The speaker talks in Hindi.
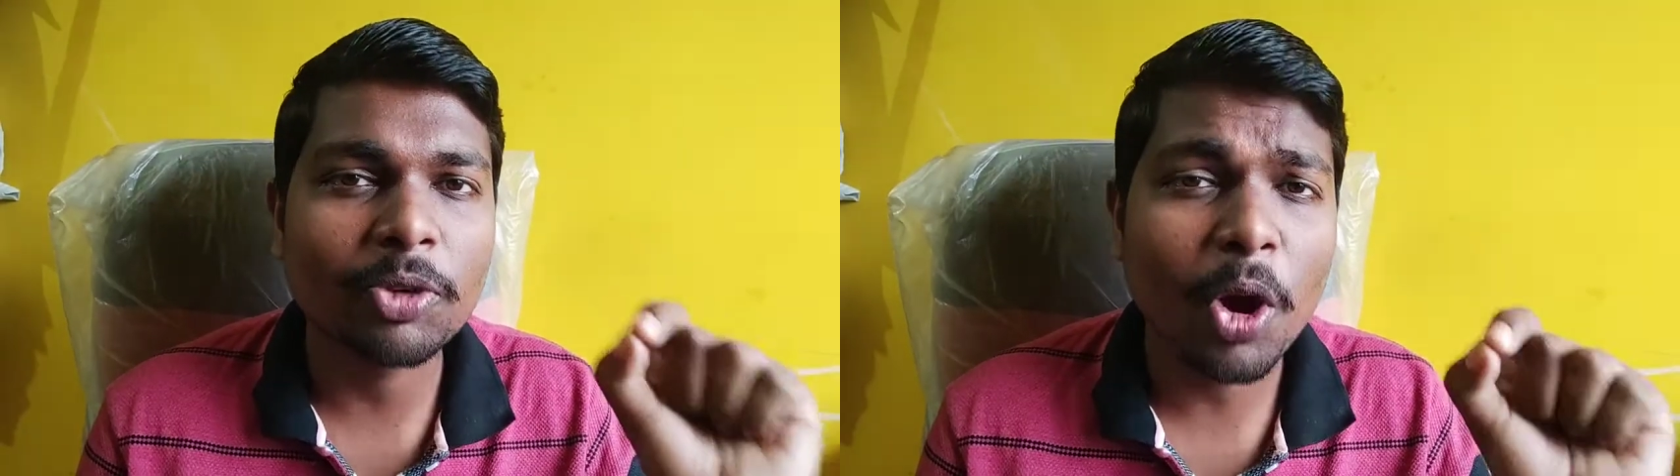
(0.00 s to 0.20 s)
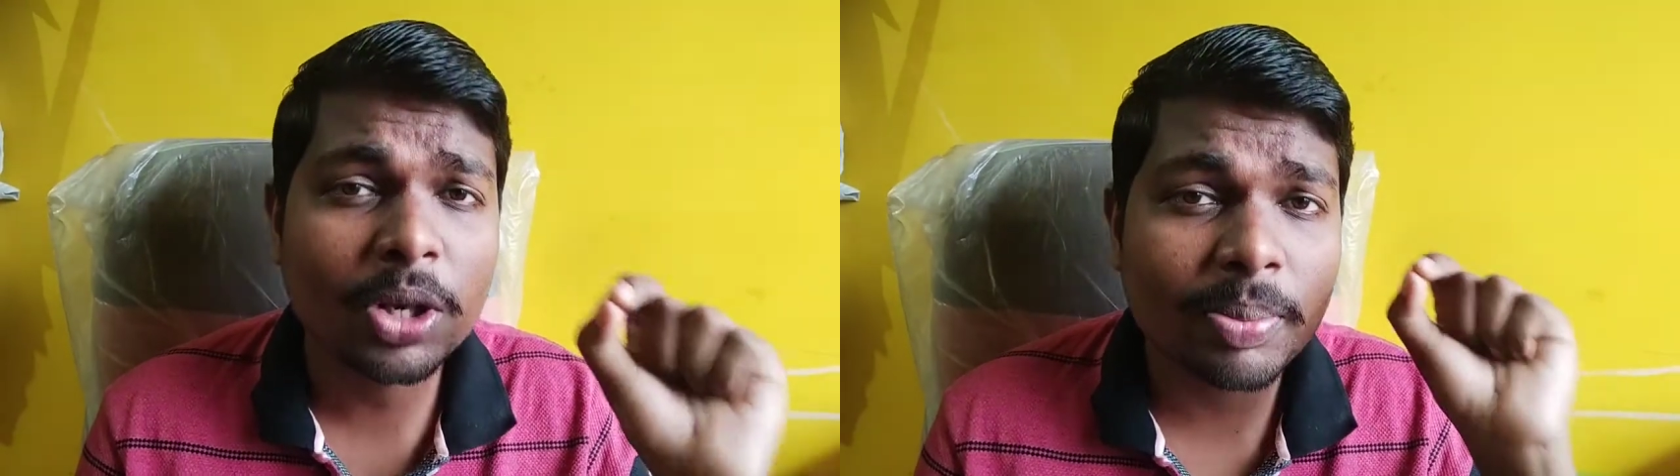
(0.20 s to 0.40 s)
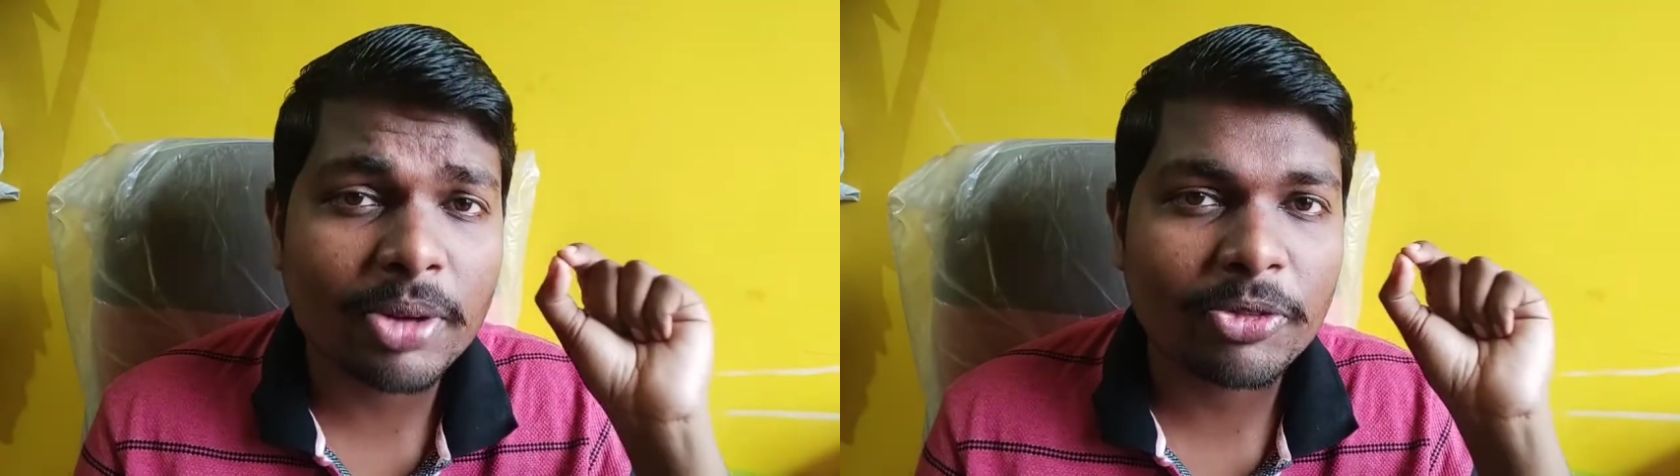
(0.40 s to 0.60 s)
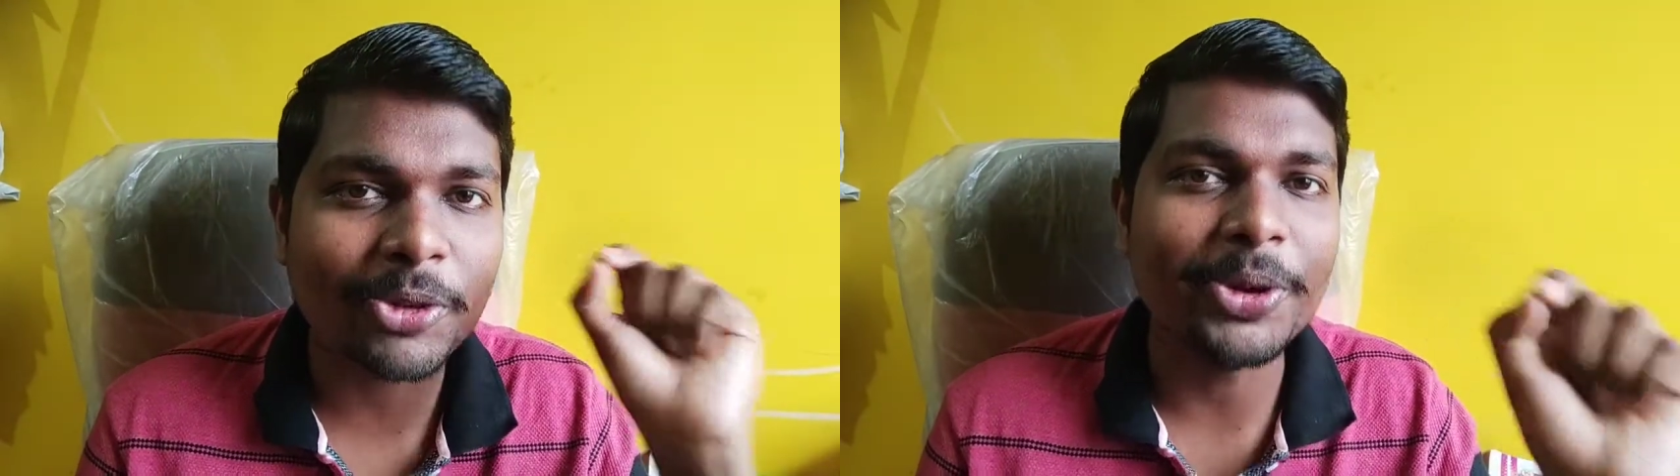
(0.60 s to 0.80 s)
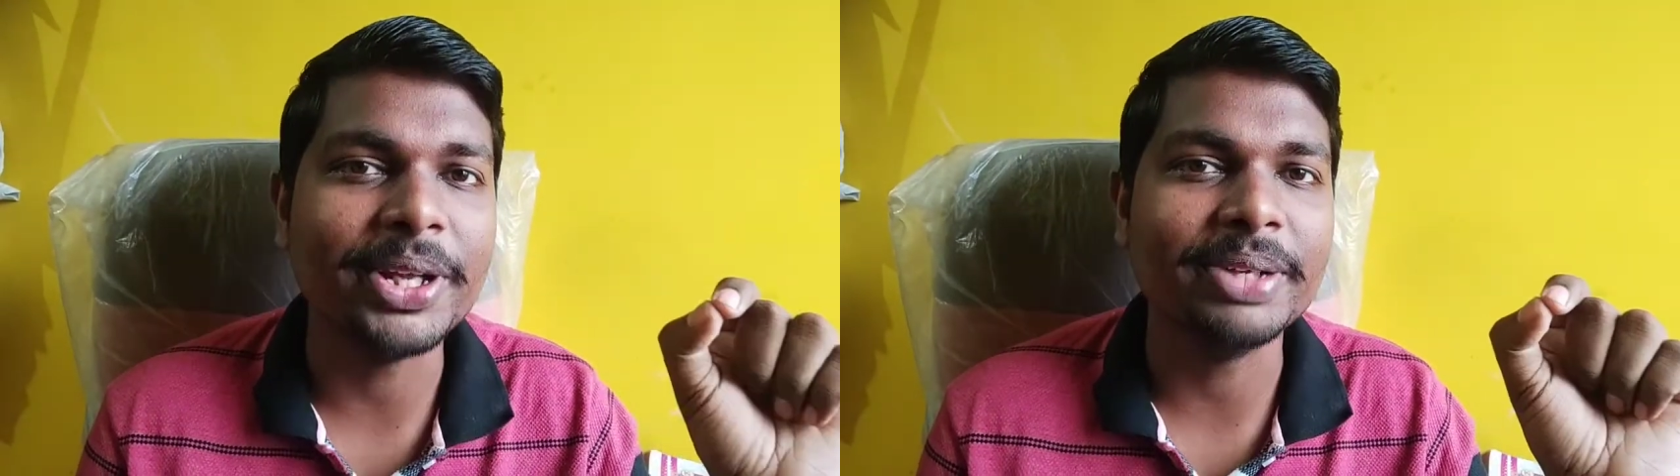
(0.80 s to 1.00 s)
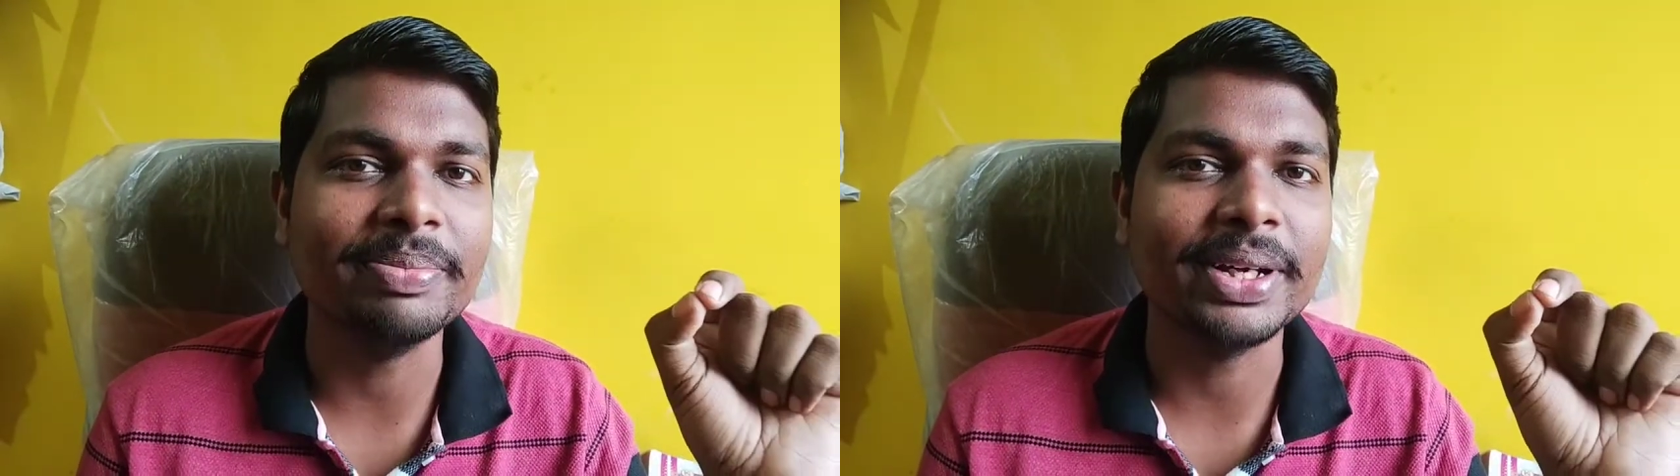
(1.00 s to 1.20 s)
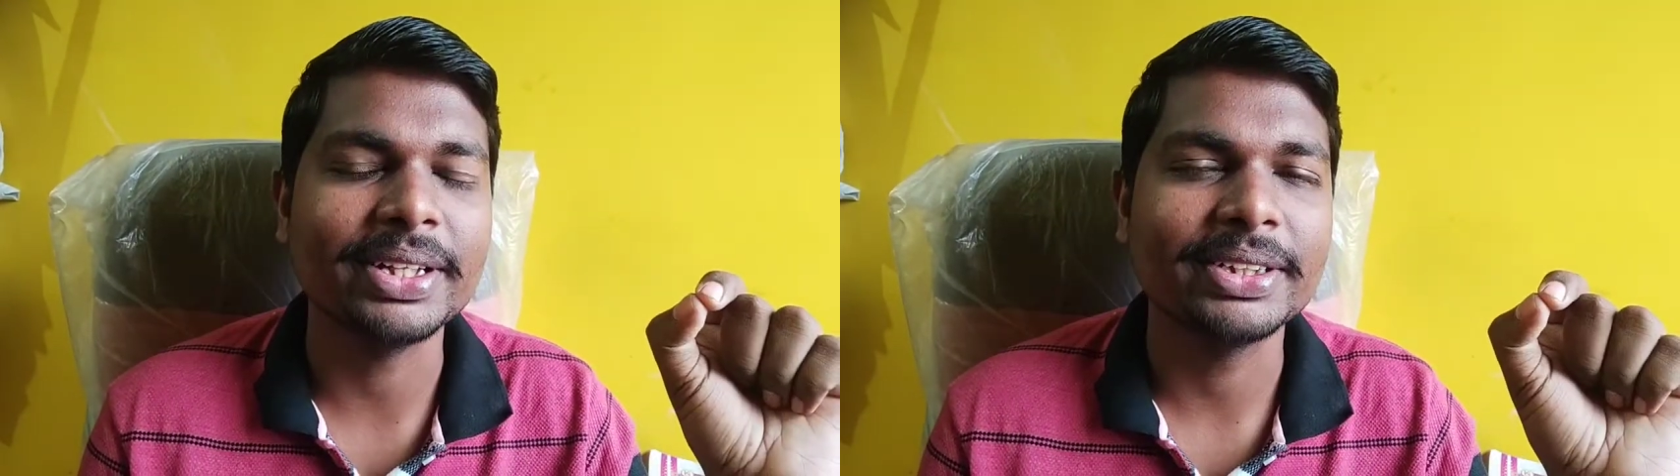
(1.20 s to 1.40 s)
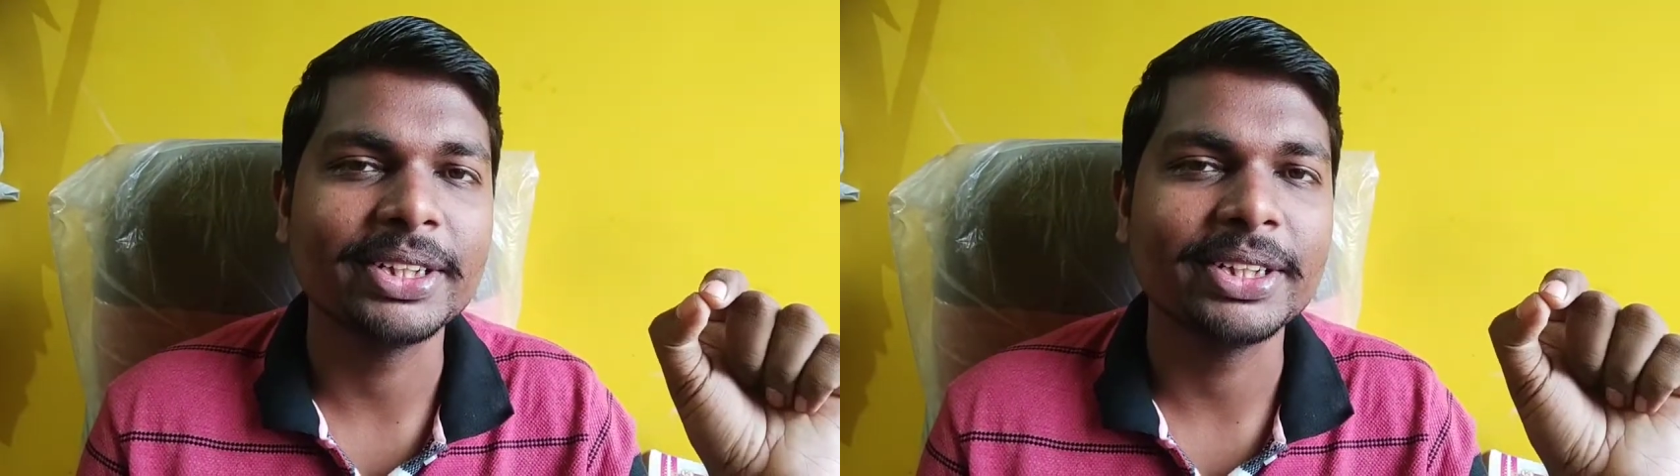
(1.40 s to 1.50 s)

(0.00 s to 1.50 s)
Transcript: ब्लॉग नंबर फोर्टीन में